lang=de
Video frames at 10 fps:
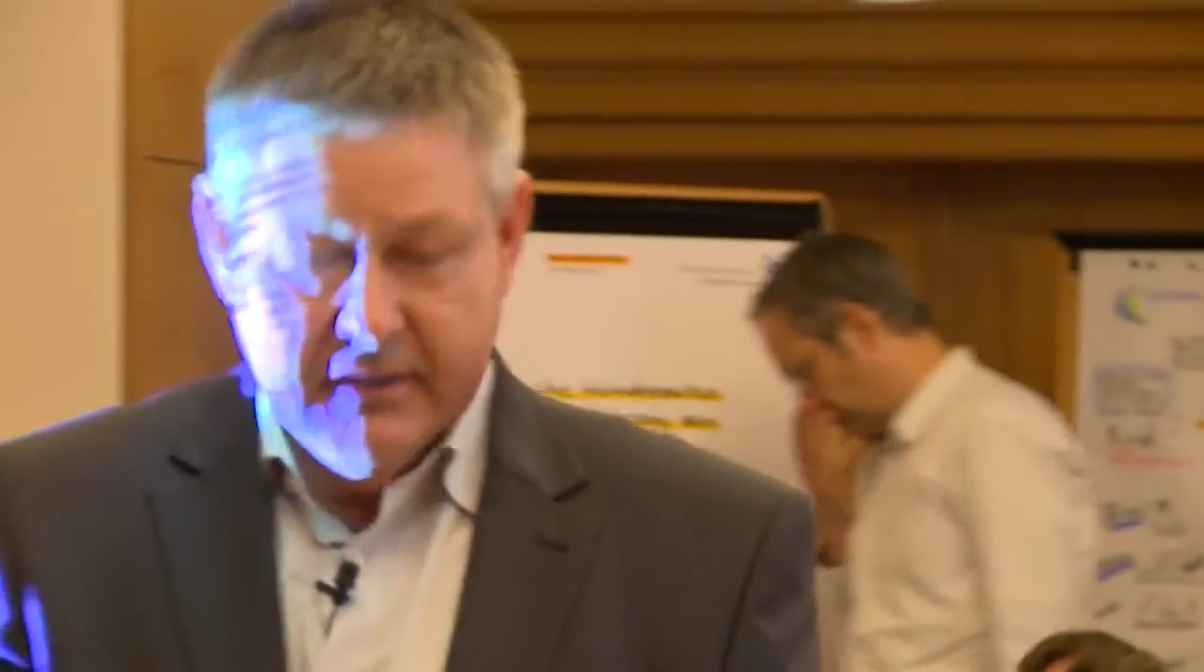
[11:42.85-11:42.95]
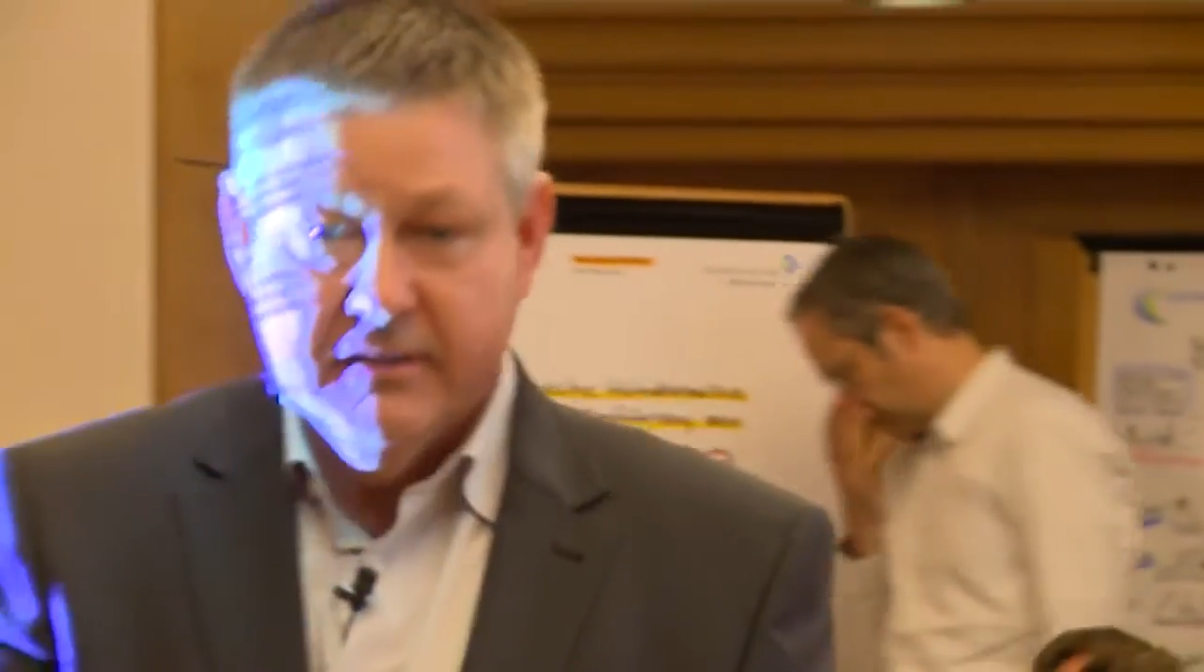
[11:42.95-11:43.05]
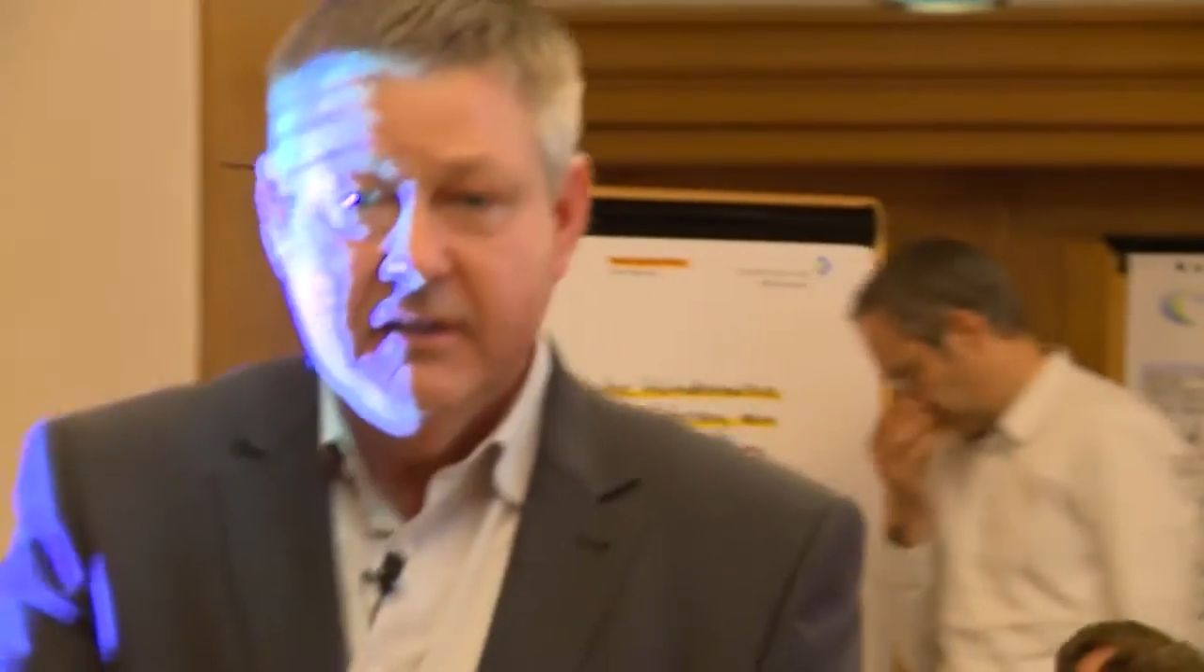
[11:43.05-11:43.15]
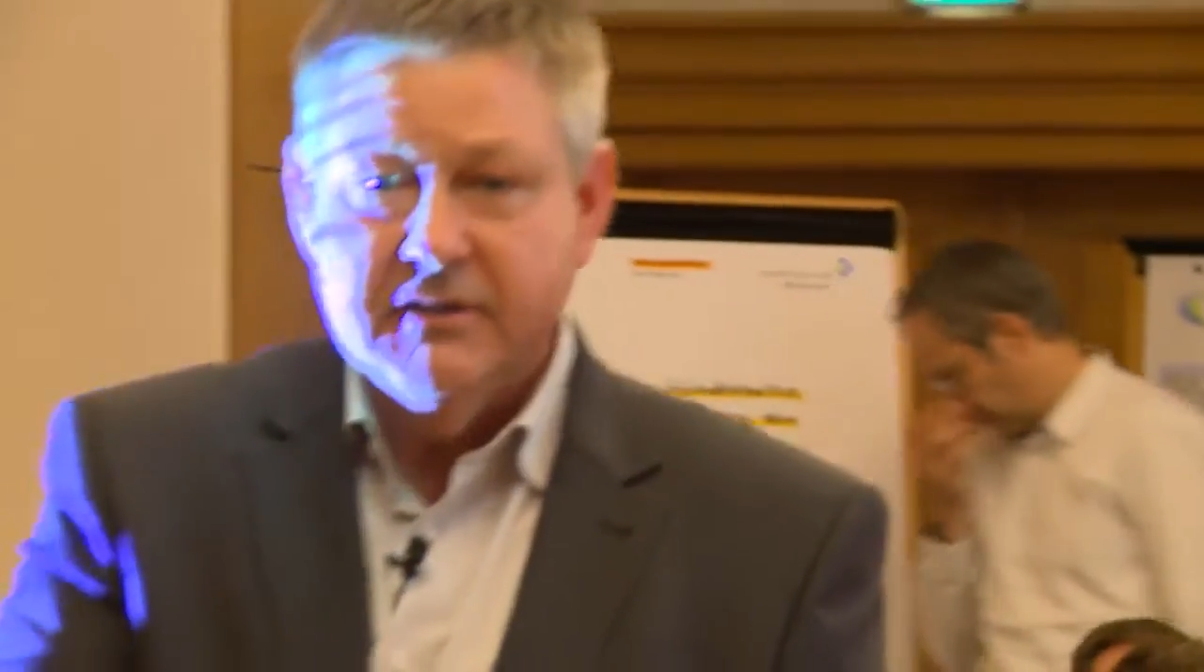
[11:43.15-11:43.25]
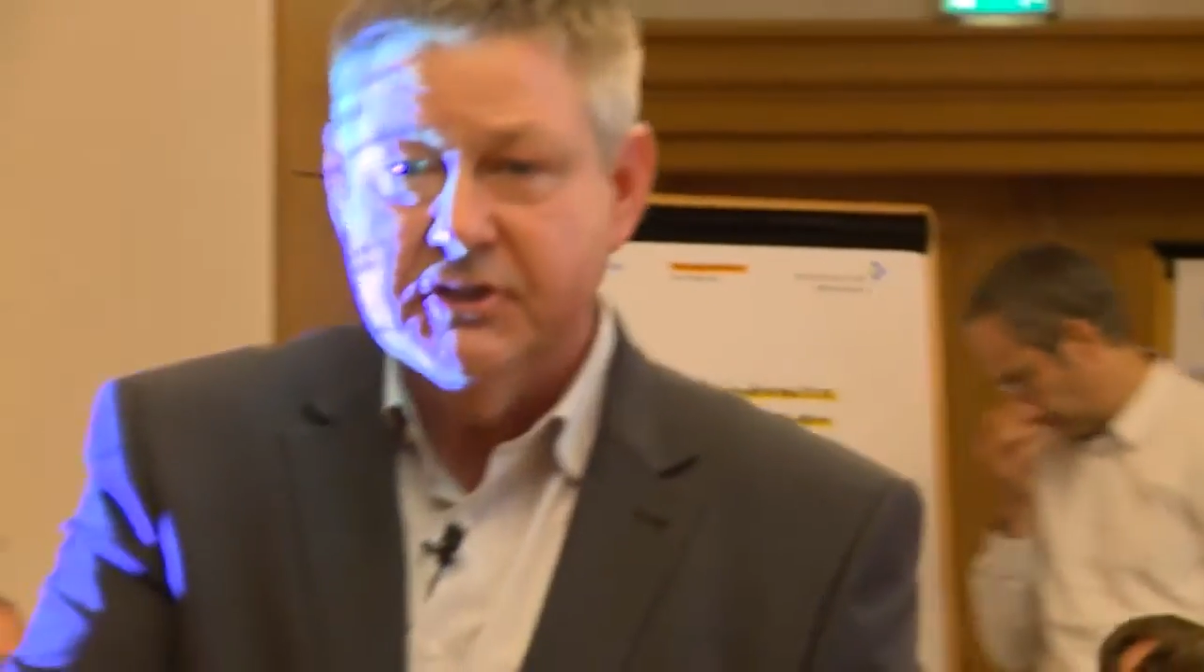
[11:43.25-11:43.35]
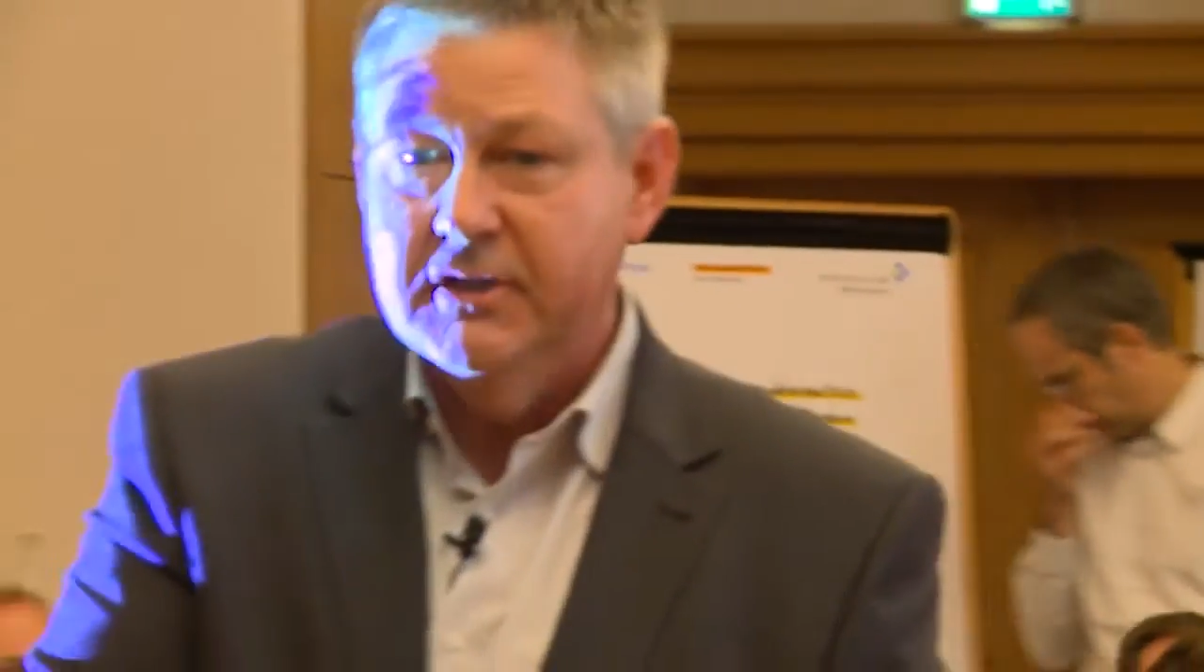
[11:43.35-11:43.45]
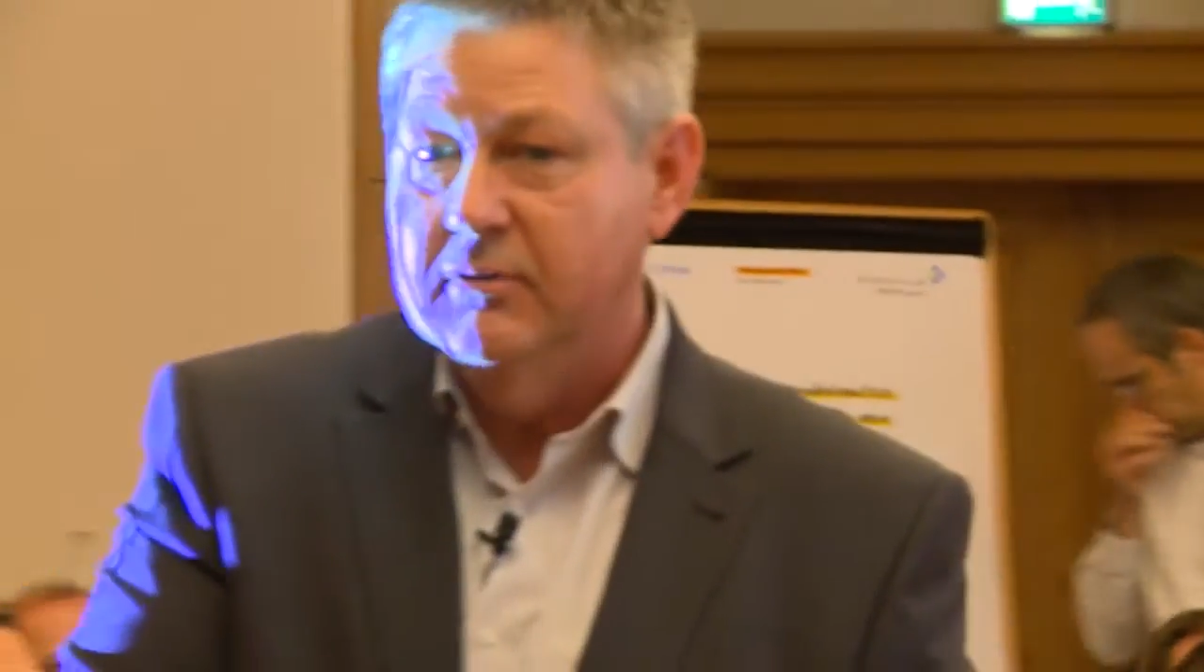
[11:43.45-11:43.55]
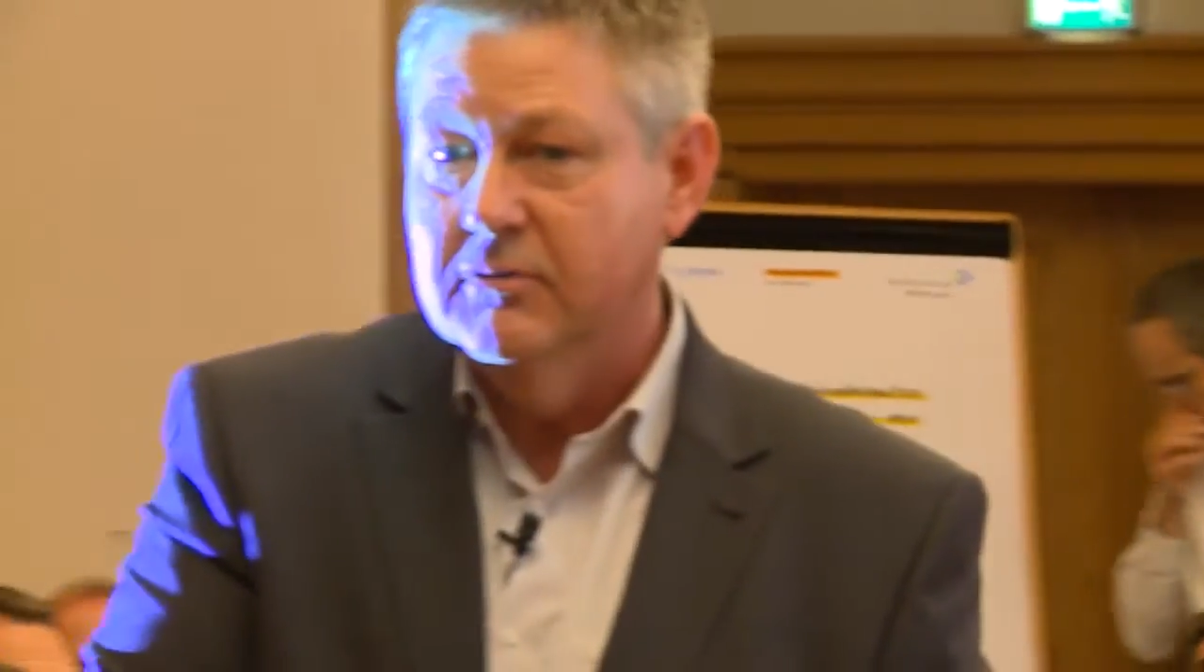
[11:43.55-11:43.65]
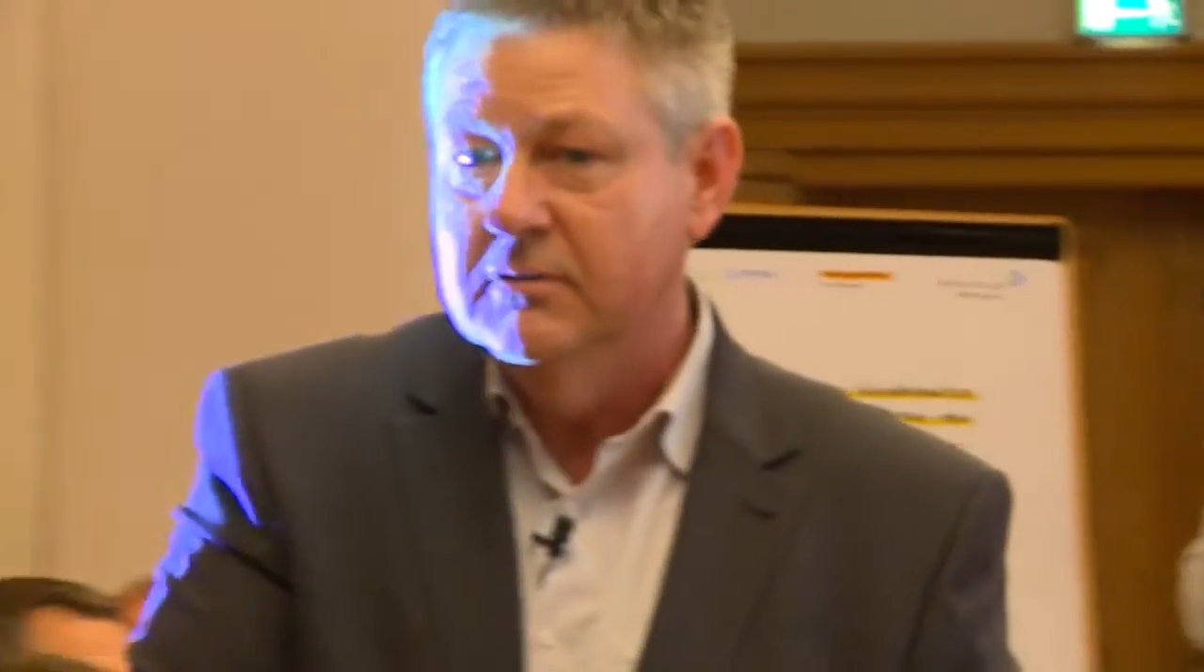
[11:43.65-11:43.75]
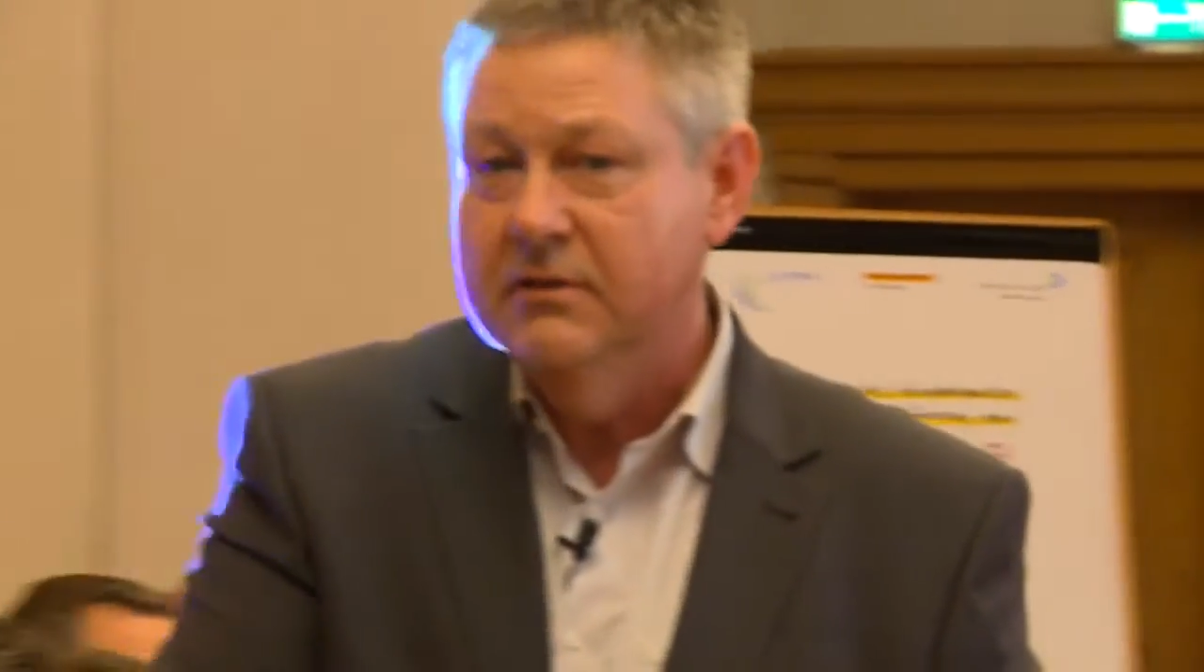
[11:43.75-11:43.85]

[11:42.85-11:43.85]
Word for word: Darstellung.